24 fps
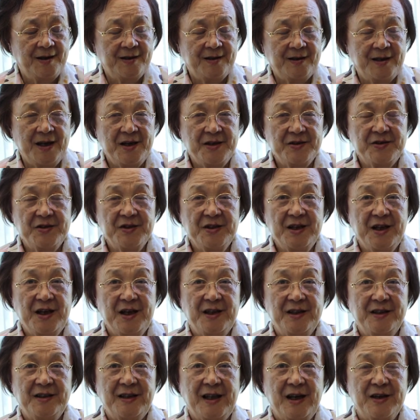但是
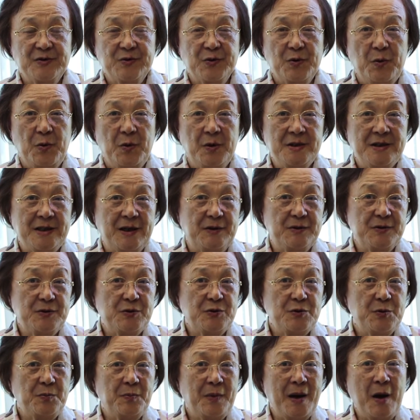呢，他说：“我假如
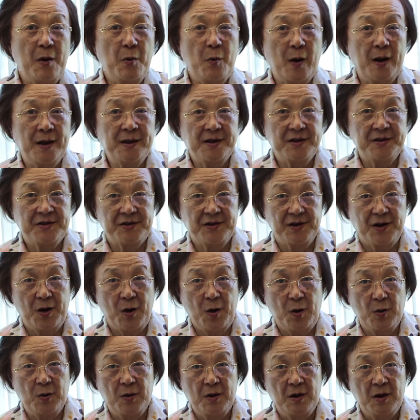去办完的时
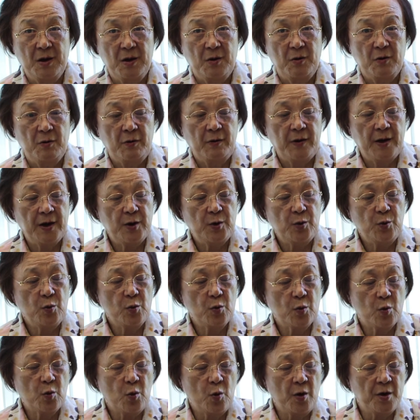候，我会
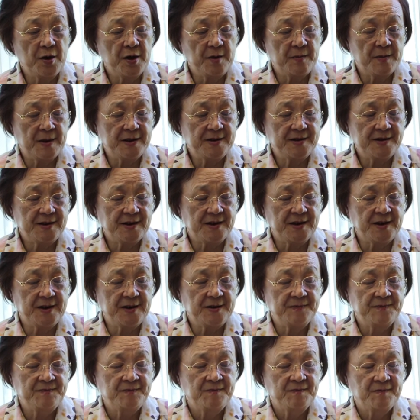路过你们这里，
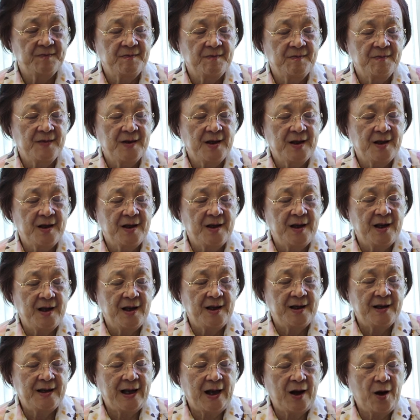
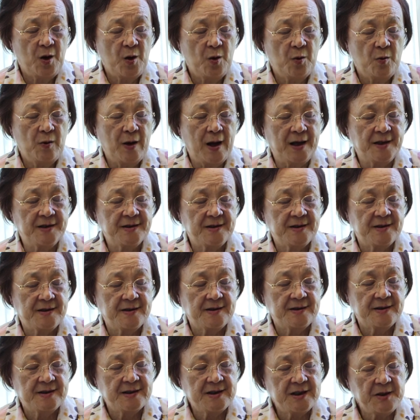然后往
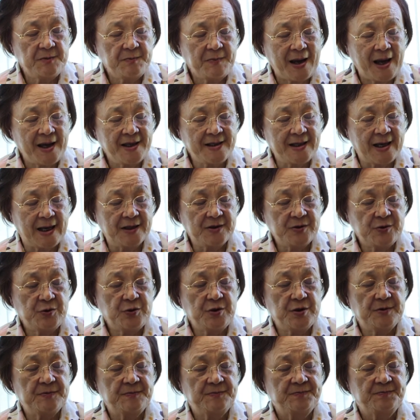西班牙
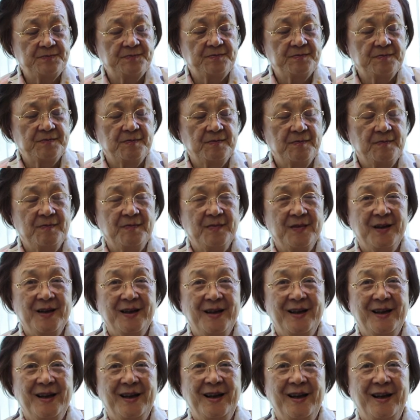
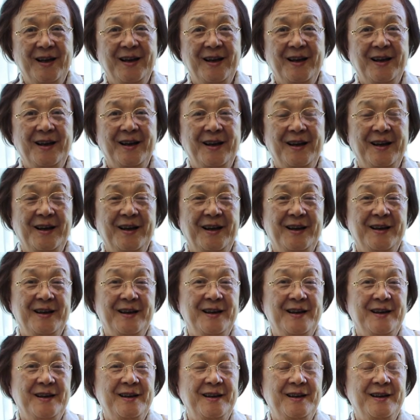
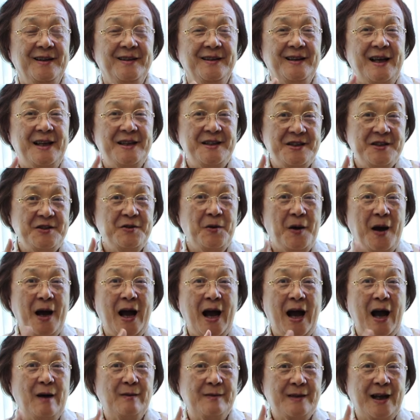去。”他计划
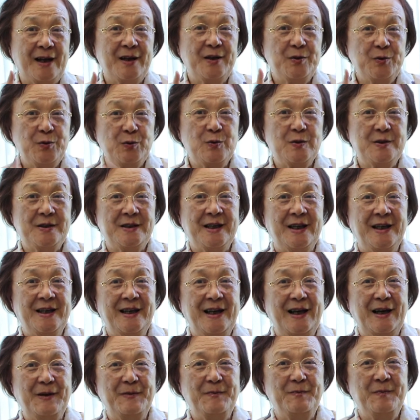好他的路程
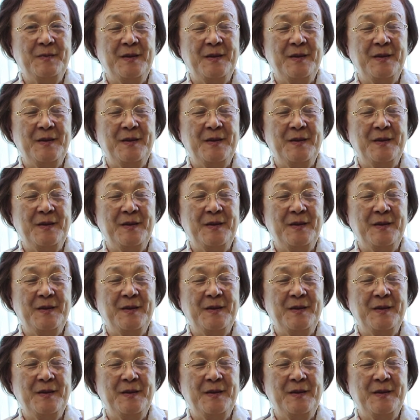了，